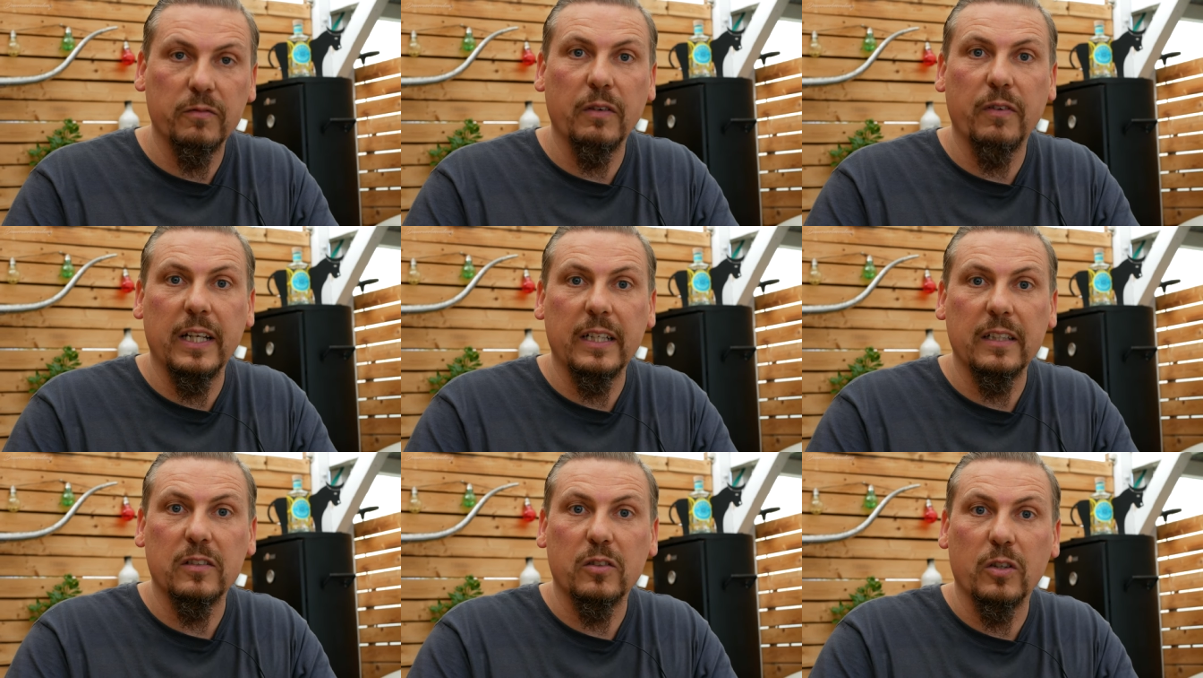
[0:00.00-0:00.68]
Wir
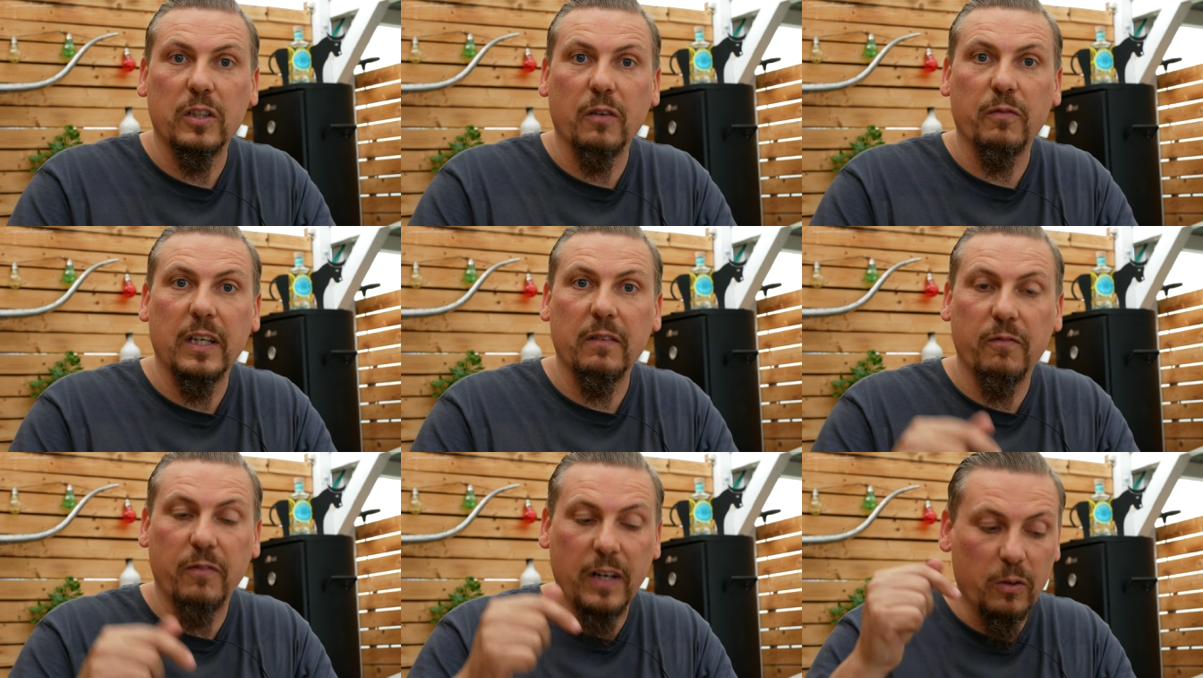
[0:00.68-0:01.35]
verlinken es euch auf
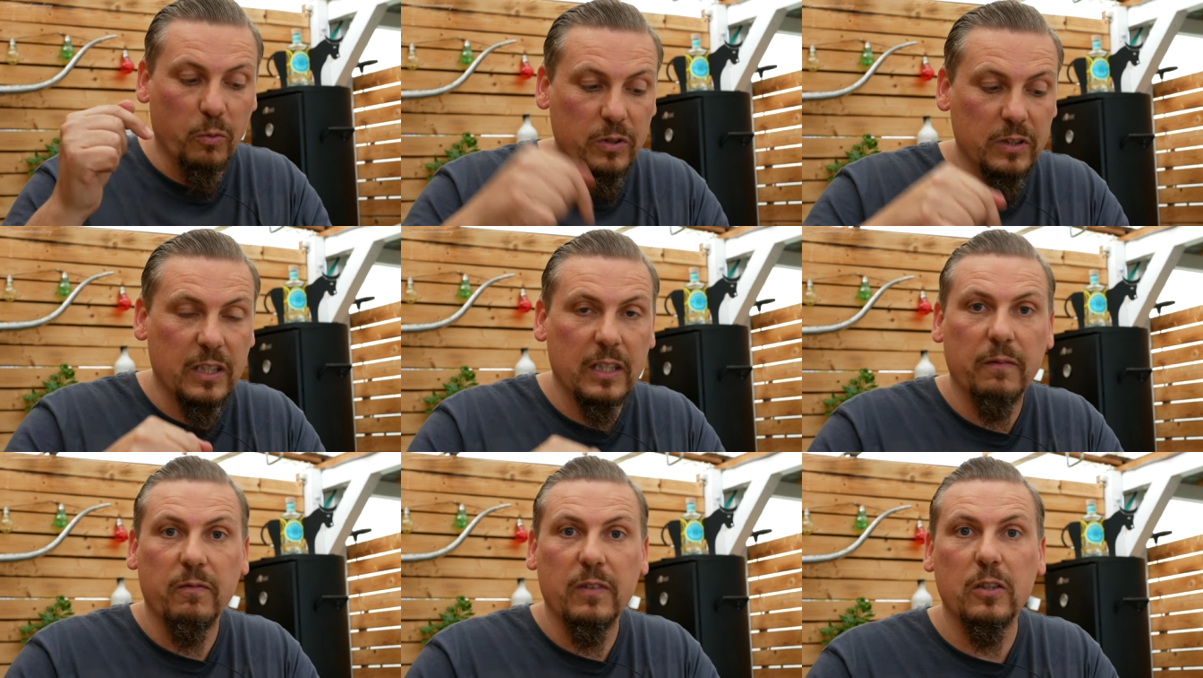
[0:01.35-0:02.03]
jeden Fall unter
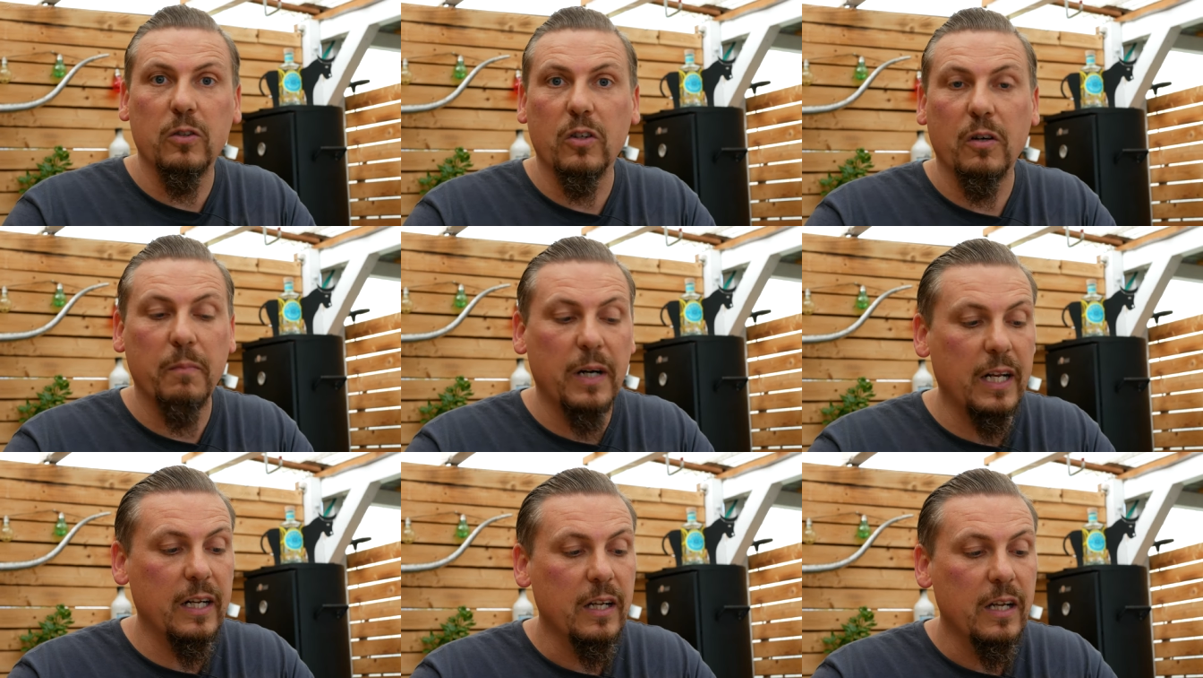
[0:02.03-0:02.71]
dem Video
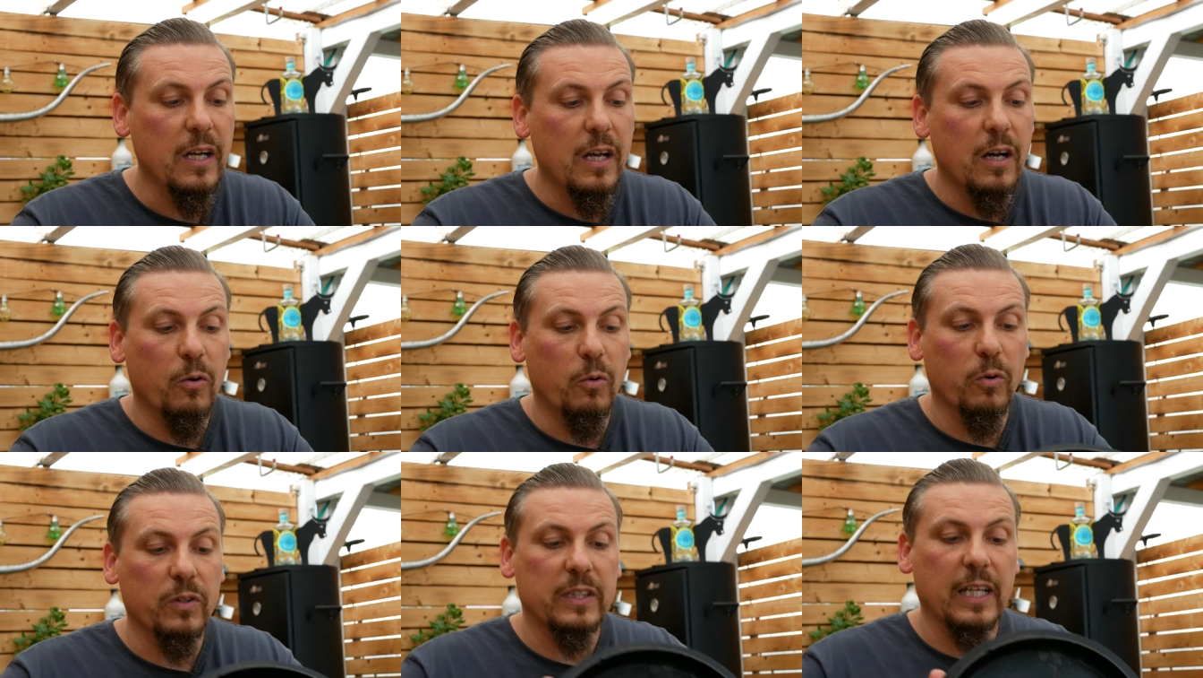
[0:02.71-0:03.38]
nochmal
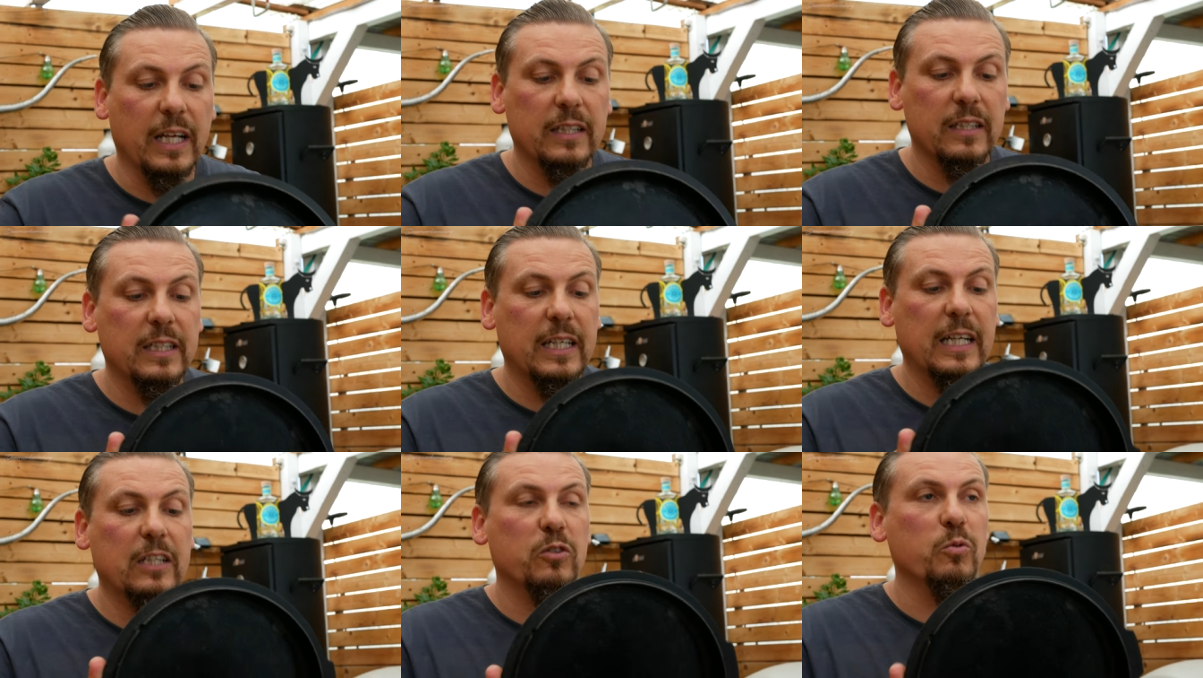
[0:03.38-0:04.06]
und dann
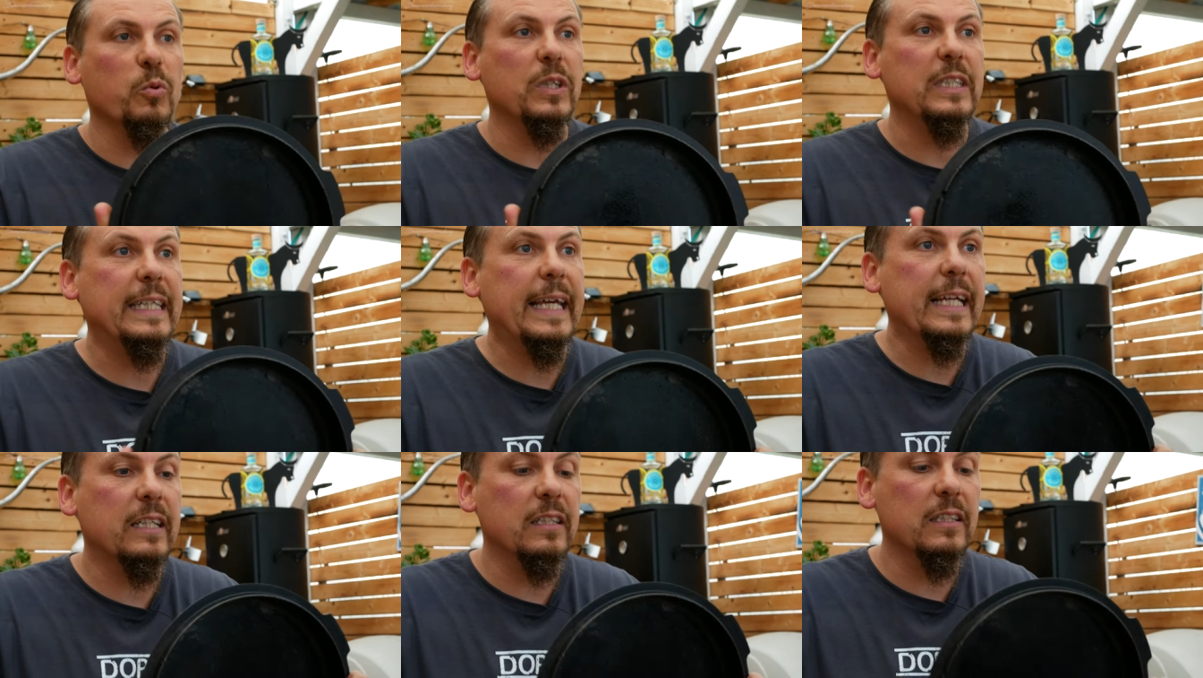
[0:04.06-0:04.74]
kriegst du
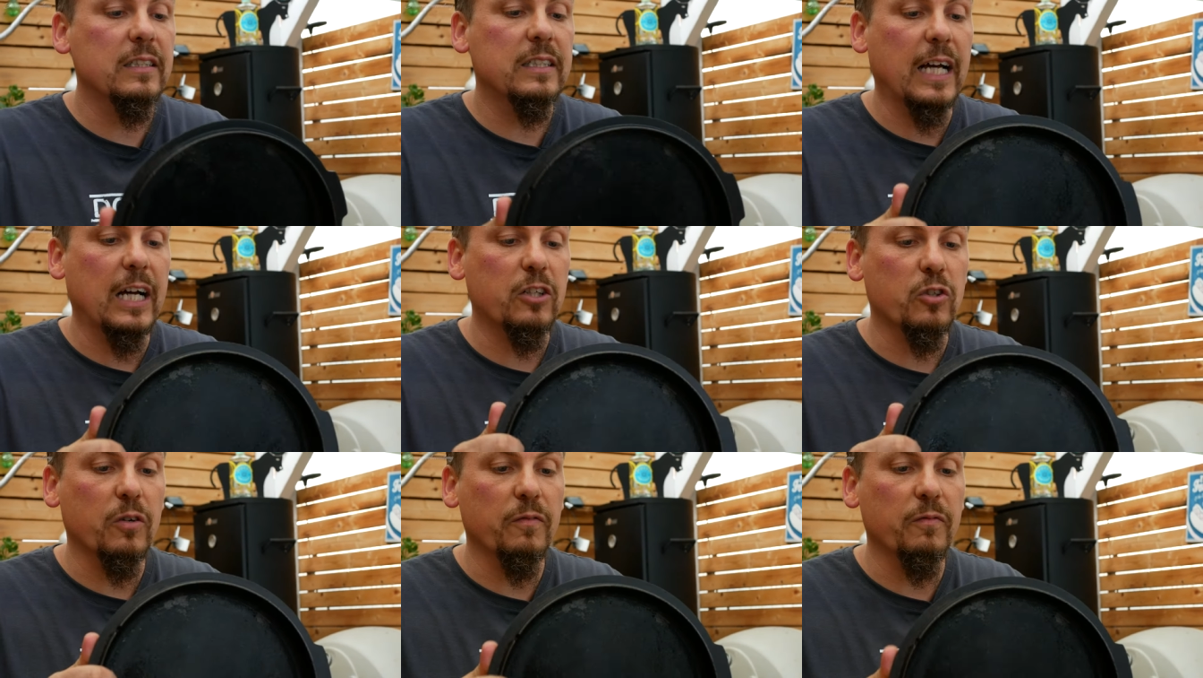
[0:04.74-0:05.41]
jeden
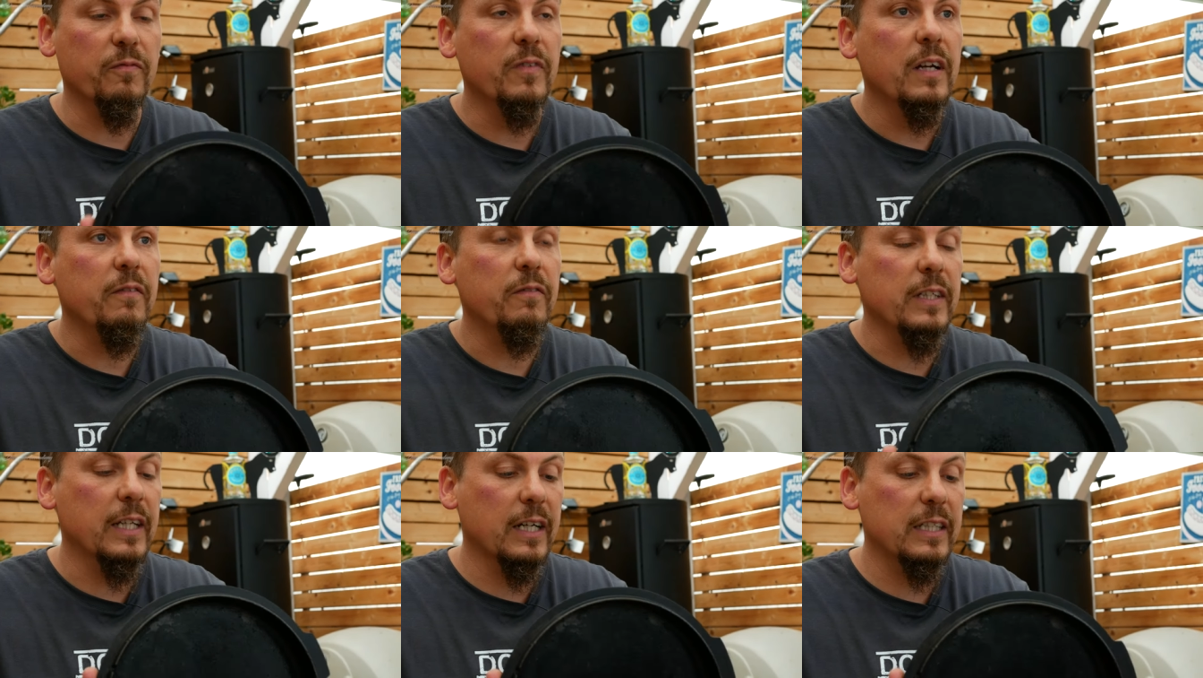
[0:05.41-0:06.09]
Dutch Oven
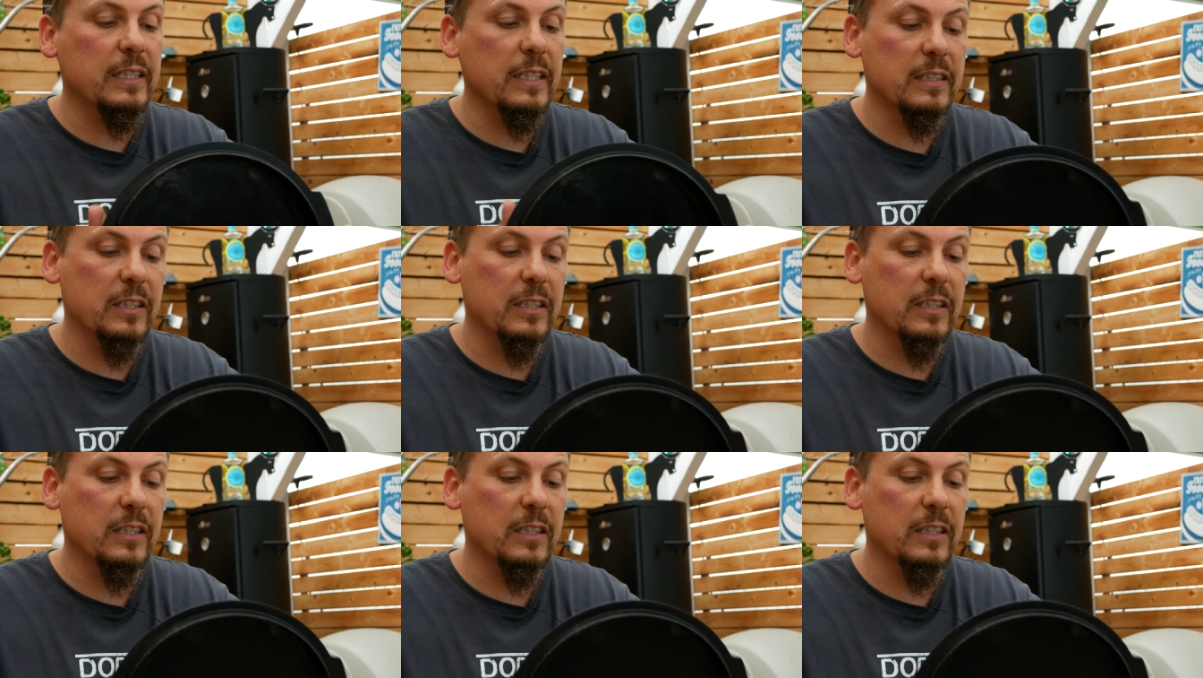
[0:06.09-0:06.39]
wieder richtig